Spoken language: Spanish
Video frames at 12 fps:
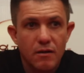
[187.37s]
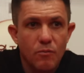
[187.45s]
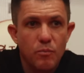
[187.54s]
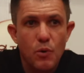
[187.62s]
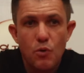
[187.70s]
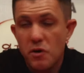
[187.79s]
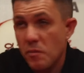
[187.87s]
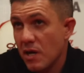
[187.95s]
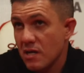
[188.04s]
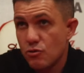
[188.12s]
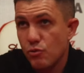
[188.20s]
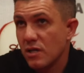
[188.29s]
un poco de
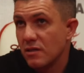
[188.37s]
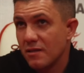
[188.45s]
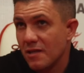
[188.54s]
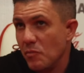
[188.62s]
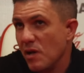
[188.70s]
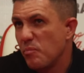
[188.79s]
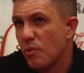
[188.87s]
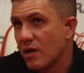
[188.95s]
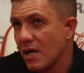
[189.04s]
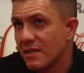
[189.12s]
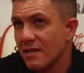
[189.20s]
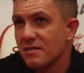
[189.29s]
mala suerte también, porque
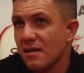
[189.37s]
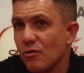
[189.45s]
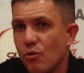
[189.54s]
el tercer